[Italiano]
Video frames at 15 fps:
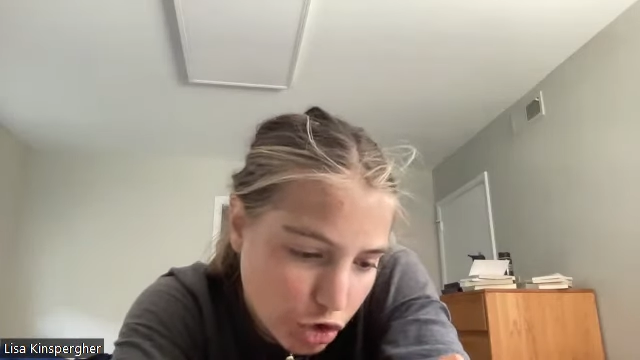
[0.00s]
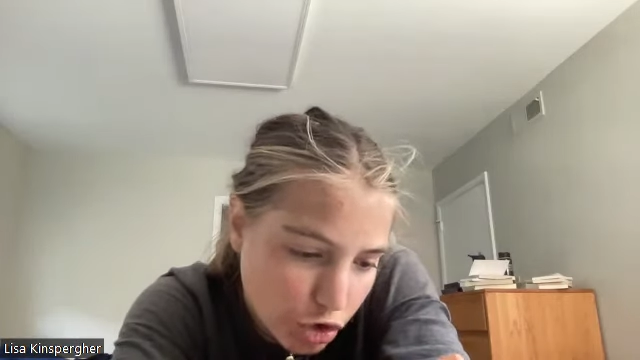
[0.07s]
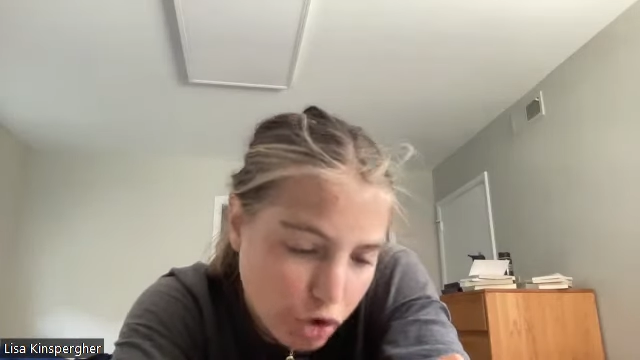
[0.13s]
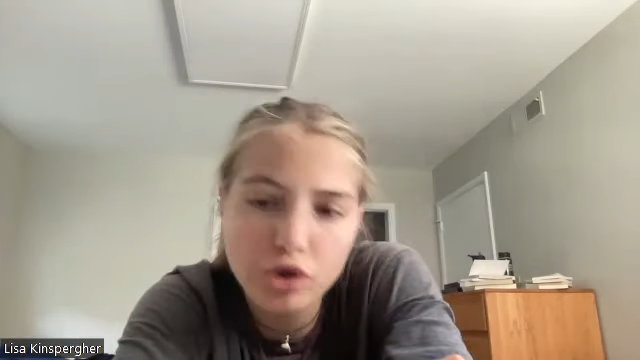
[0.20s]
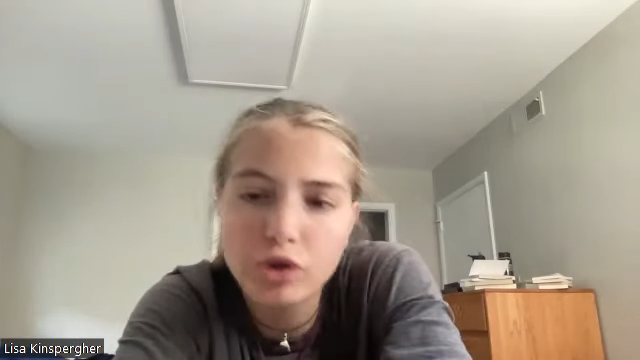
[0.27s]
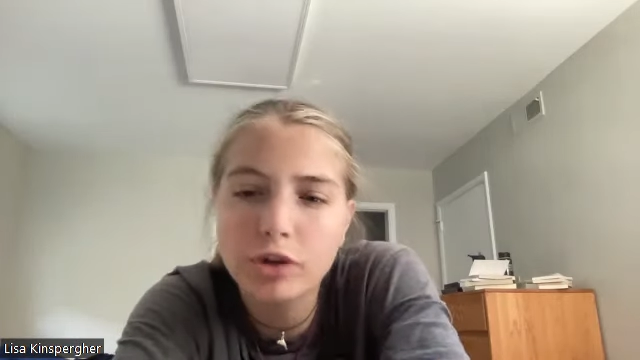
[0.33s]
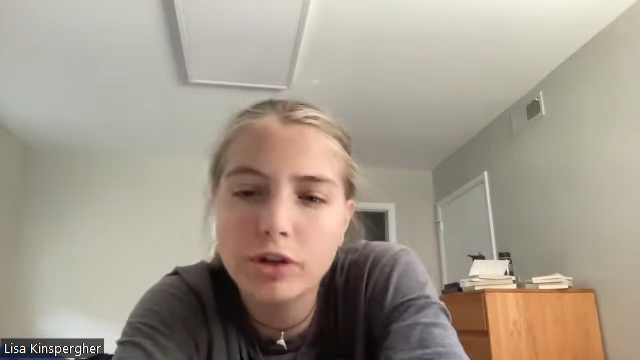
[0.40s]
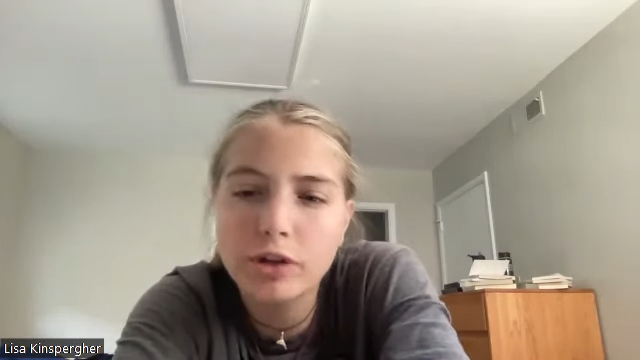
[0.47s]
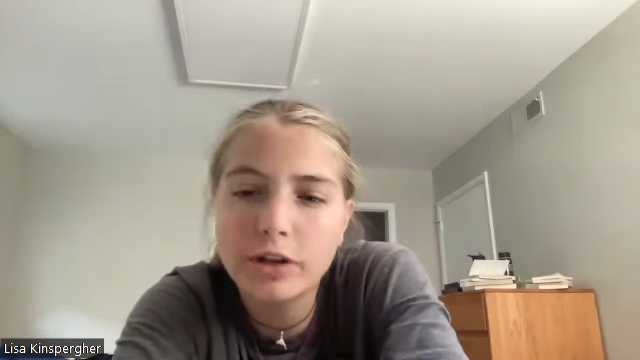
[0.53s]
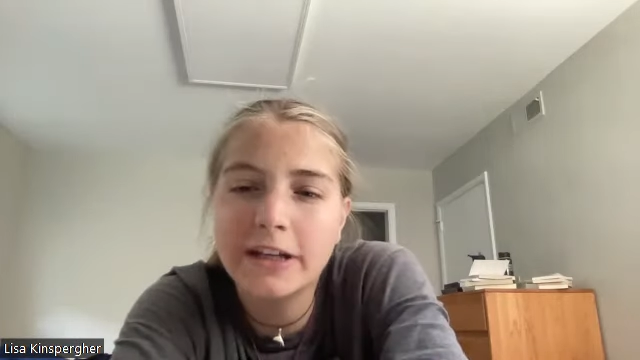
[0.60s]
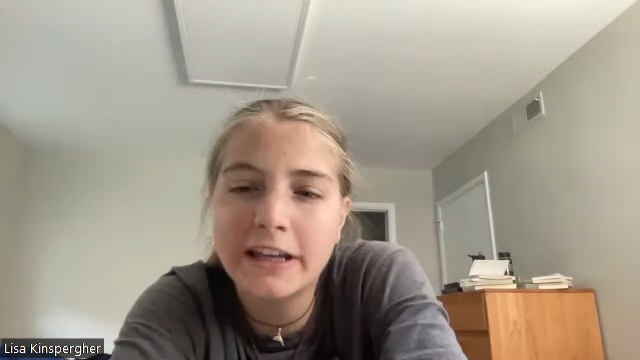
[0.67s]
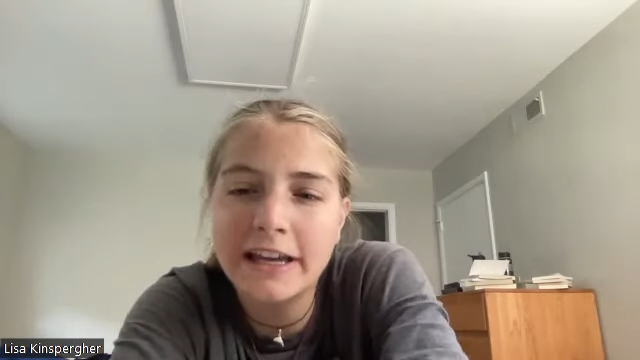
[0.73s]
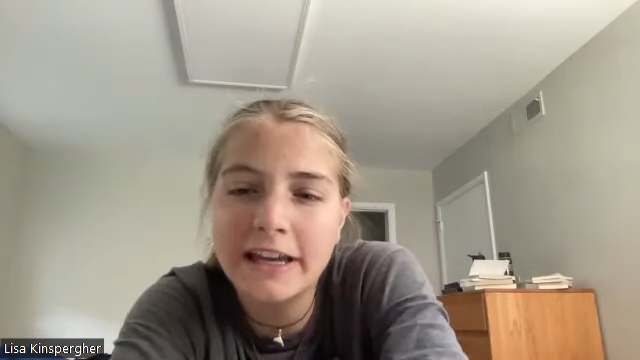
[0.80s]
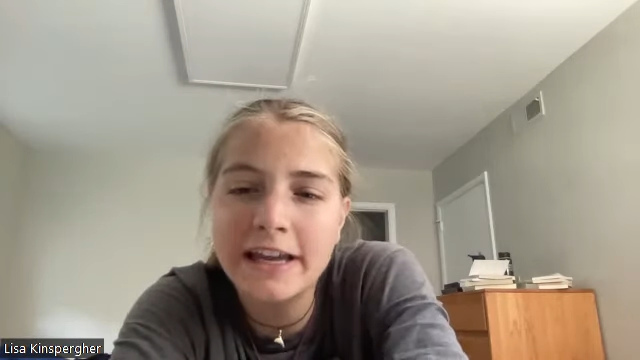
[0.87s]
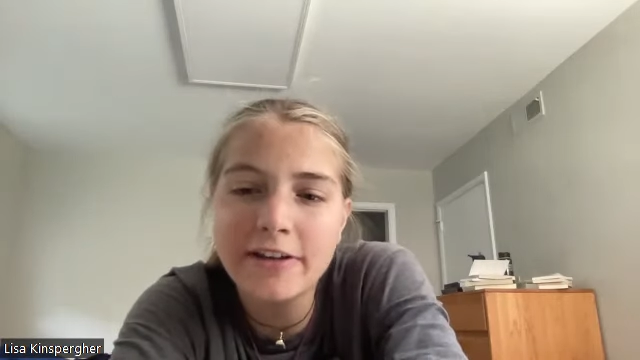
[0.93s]
che,
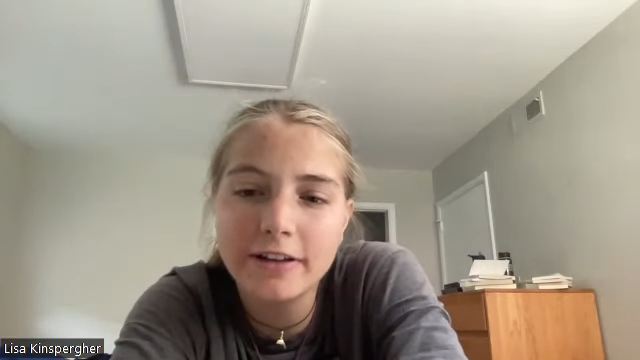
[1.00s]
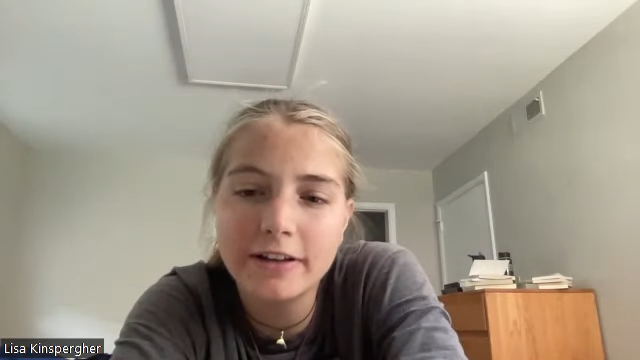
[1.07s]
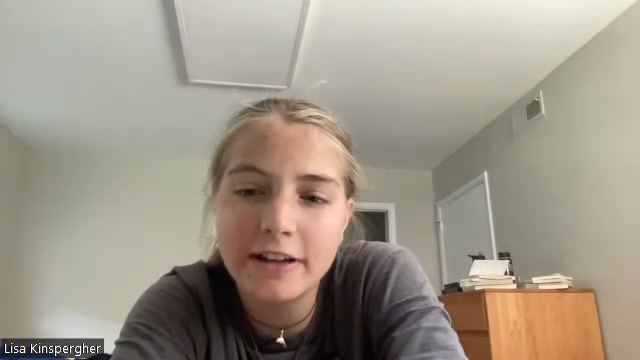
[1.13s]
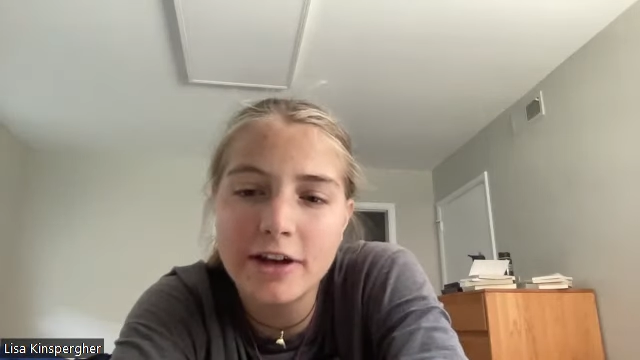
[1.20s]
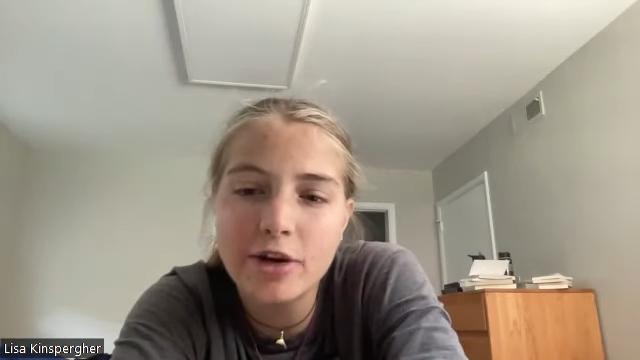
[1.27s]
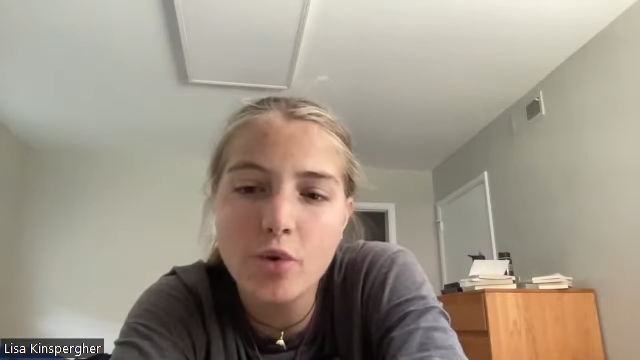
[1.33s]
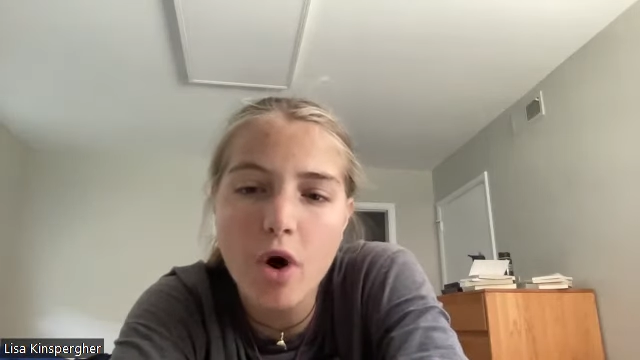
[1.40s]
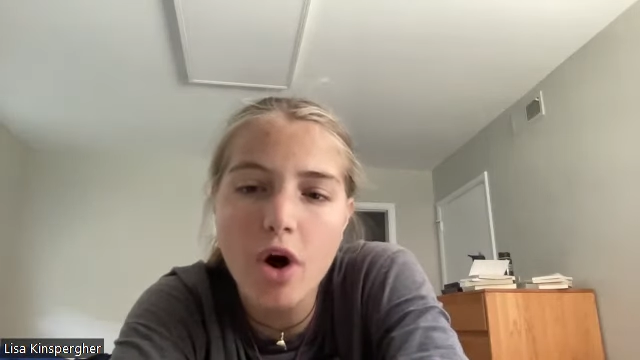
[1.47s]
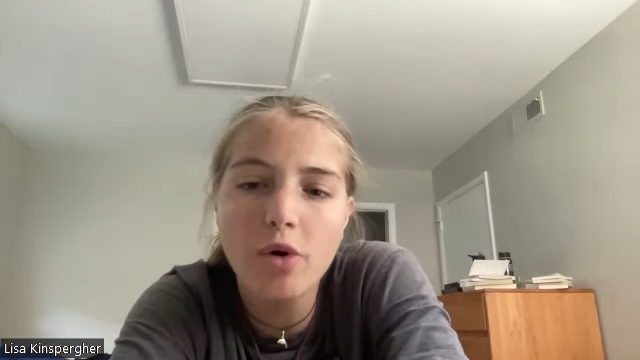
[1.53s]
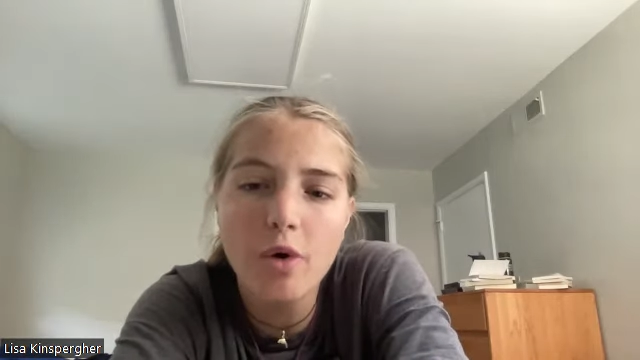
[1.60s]
che ruolo